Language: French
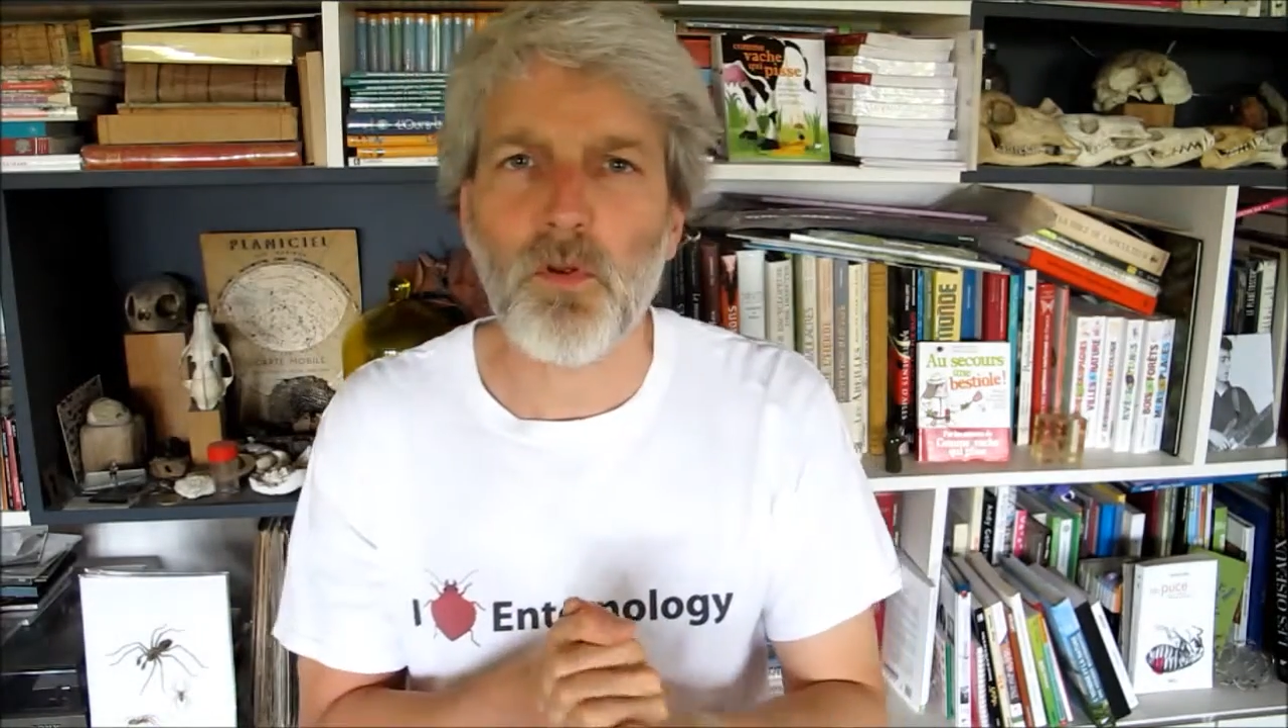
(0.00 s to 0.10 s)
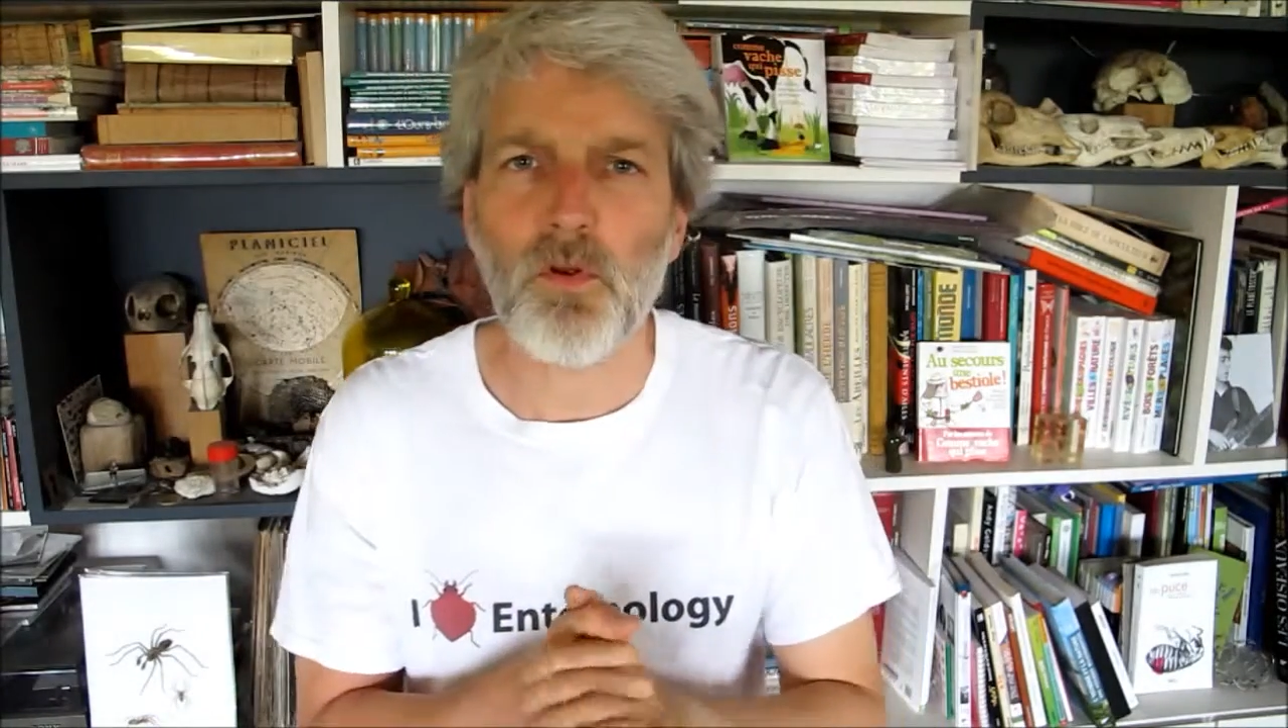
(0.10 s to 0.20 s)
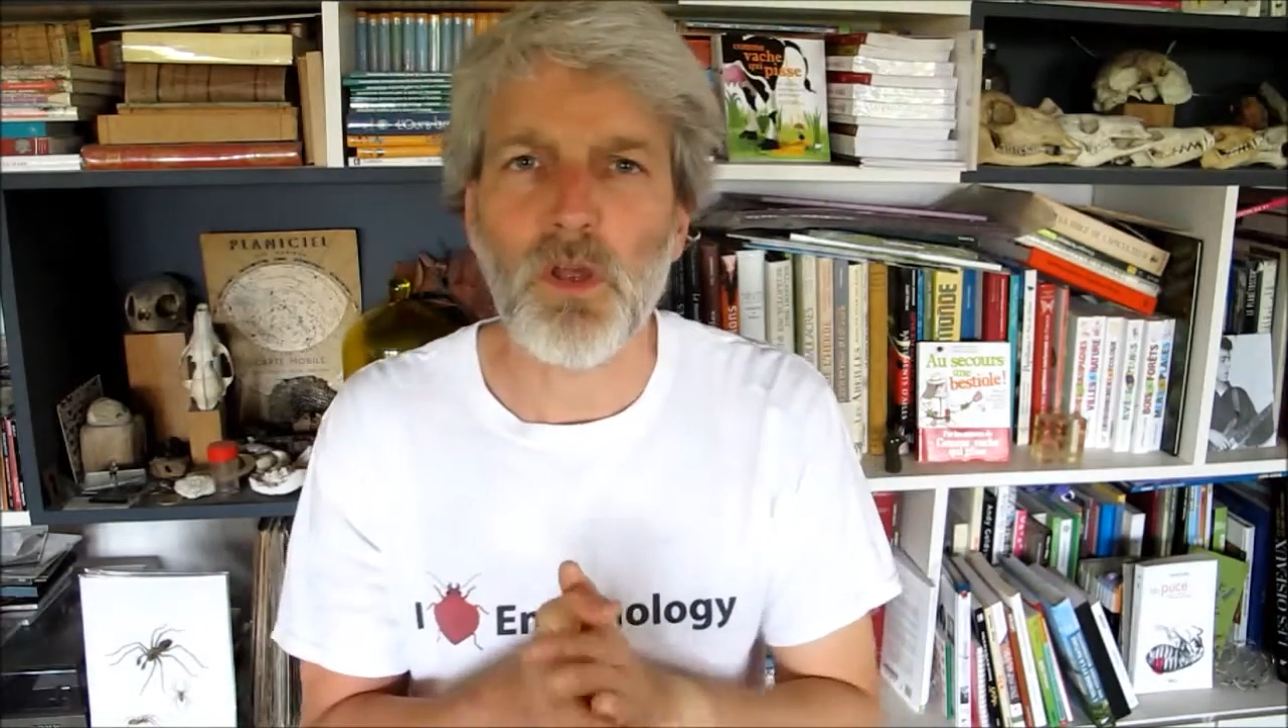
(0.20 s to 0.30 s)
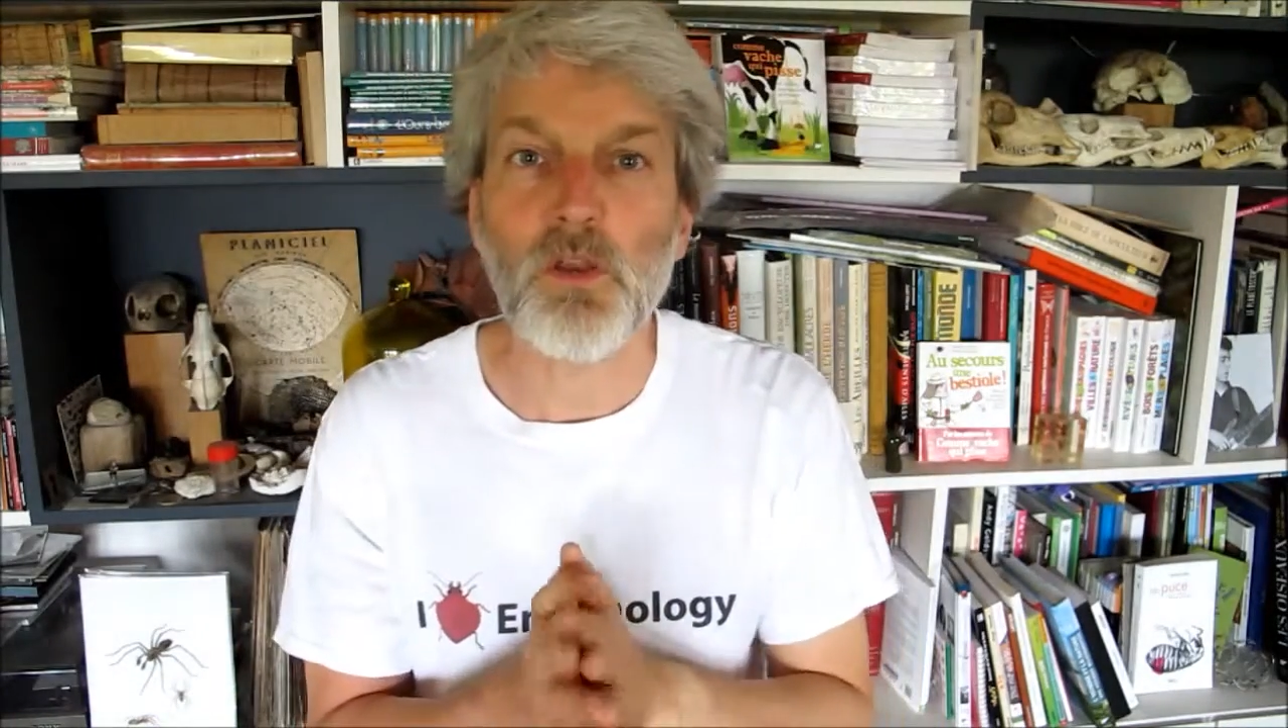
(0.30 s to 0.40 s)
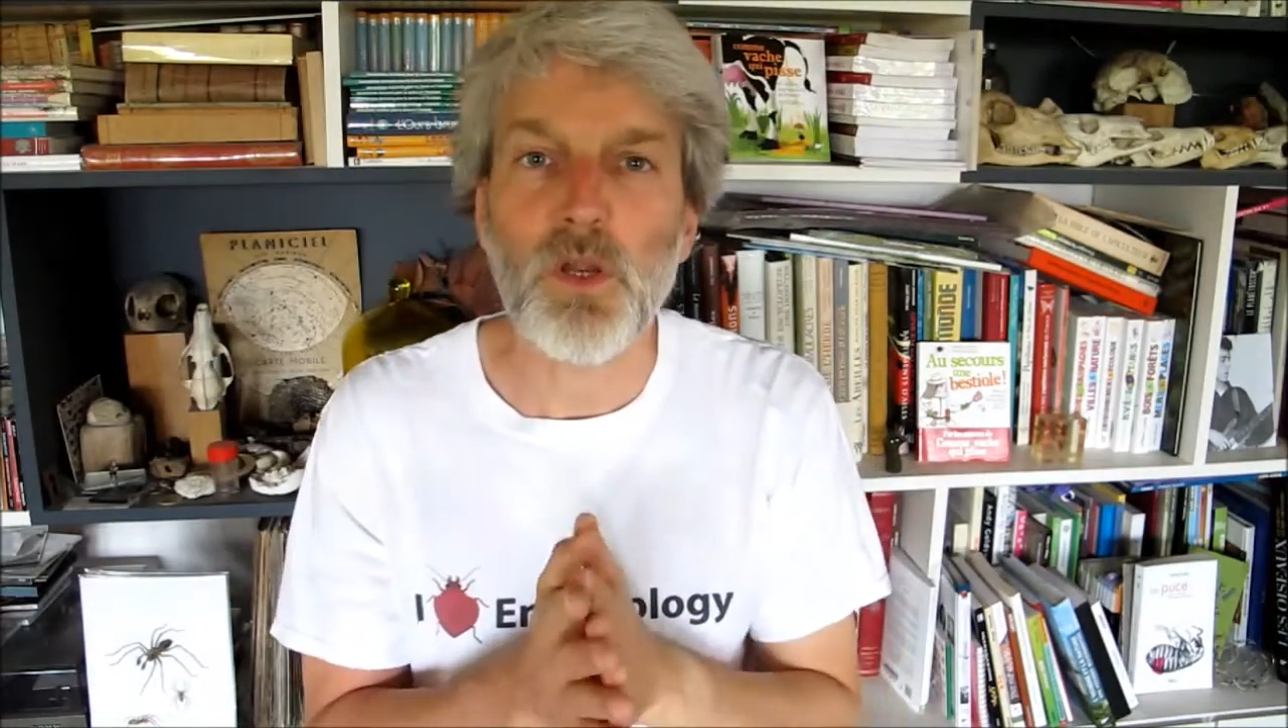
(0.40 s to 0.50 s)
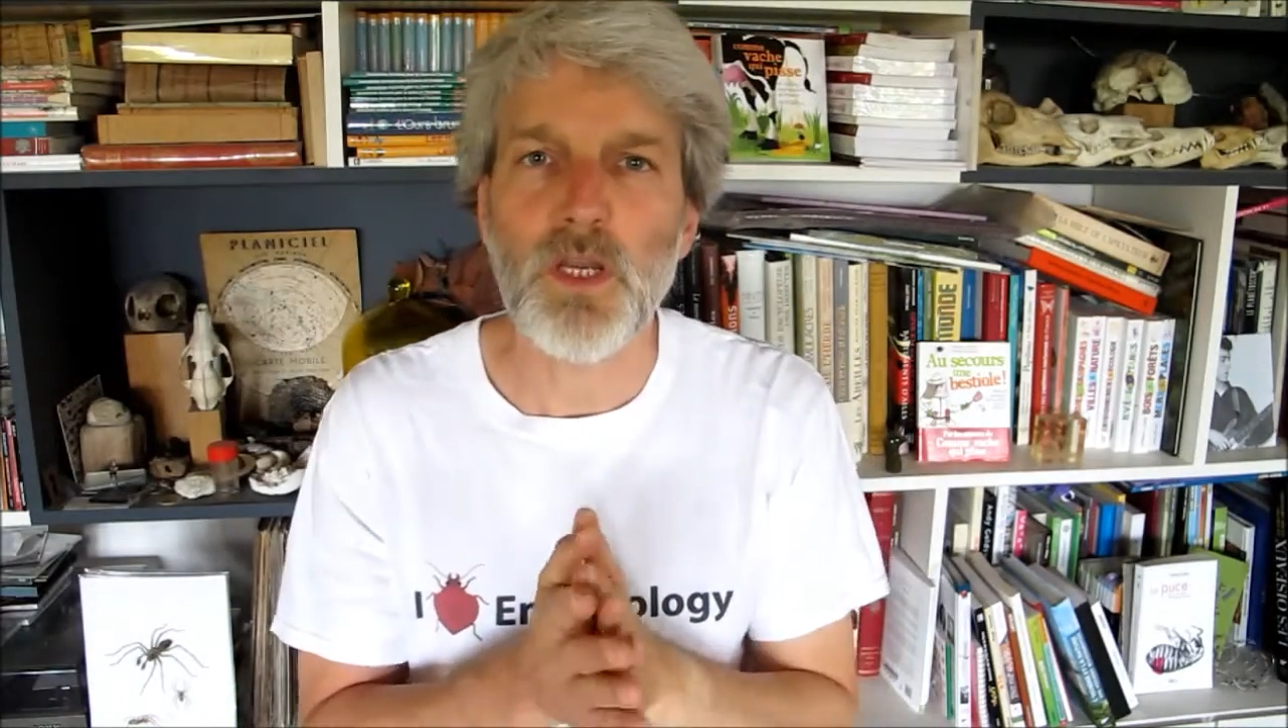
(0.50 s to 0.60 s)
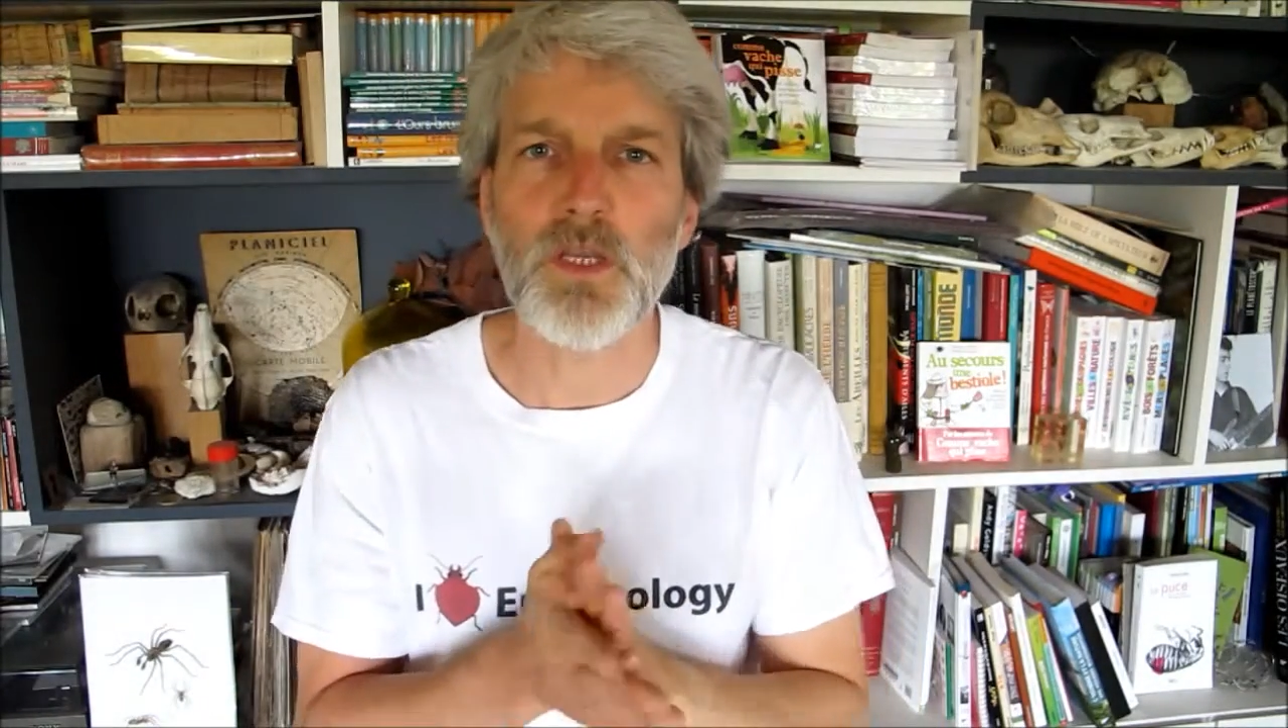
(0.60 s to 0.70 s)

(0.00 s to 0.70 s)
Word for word: euh, à Noël